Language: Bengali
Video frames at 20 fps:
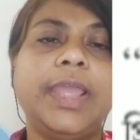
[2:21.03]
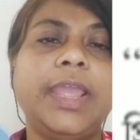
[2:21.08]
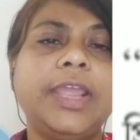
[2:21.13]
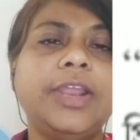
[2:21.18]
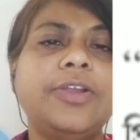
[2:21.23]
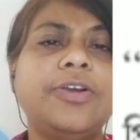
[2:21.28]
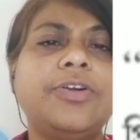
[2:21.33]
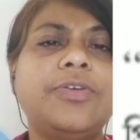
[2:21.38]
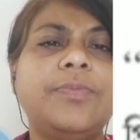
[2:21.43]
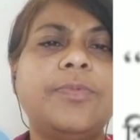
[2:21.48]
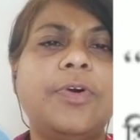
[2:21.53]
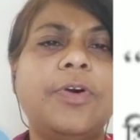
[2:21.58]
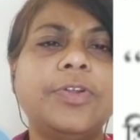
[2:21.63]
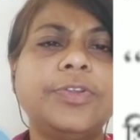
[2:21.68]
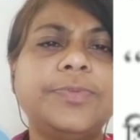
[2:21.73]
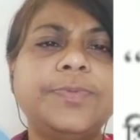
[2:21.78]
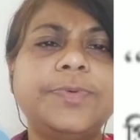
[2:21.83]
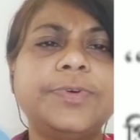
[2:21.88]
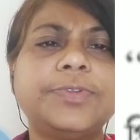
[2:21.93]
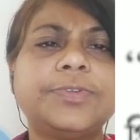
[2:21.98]
এইরকম
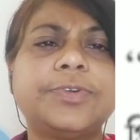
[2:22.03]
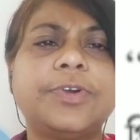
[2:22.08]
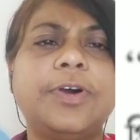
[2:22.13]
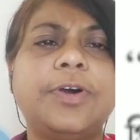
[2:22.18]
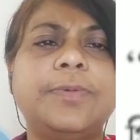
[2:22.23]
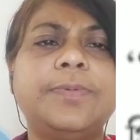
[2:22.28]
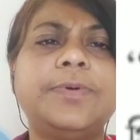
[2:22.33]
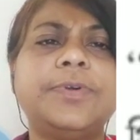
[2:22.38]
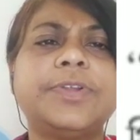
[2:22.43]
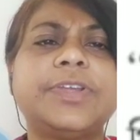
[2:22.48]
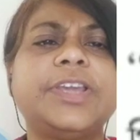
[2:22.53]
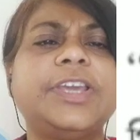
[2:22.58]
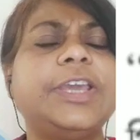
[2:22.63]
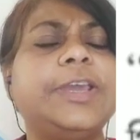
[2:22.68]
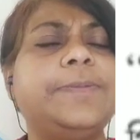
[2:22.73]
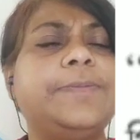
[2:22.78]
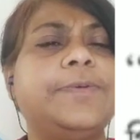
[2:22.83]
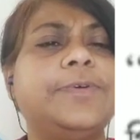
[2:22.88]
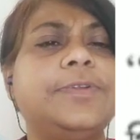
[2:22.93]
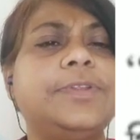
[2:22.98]
অদ্ভুত খবর
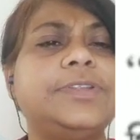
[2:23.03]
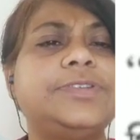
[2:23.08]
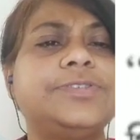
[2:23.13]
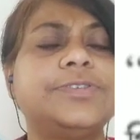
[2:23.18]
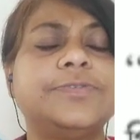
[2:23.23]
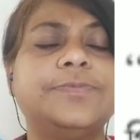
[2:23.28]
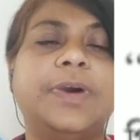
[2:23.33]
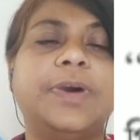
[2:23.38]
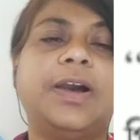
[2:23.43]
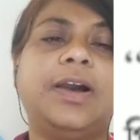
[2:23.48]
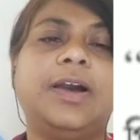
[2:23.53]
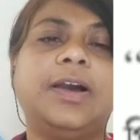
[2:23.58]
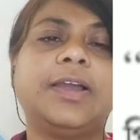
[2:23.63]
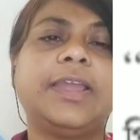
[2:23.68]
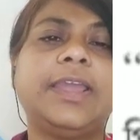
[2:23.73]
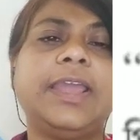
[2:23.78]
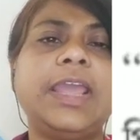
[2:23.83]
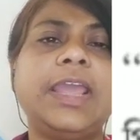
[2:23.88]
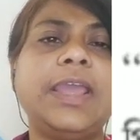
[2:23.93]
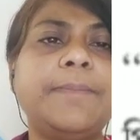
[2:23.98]
কি বলছো মা
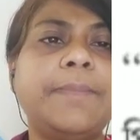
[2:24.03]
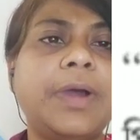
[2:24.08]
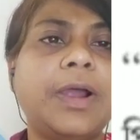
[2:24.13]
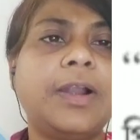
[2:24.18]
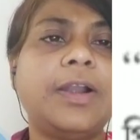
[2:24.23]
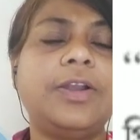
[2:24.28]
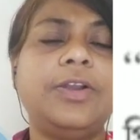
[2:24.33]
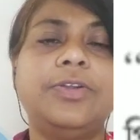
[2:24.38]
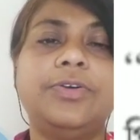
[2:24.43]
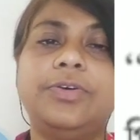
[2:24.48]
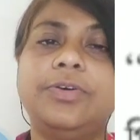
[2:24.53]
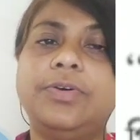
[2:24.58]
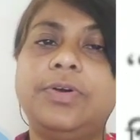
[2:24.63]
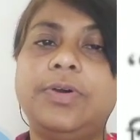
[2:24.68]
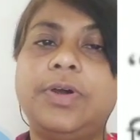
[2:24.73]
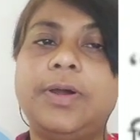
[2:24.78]
কে মারলো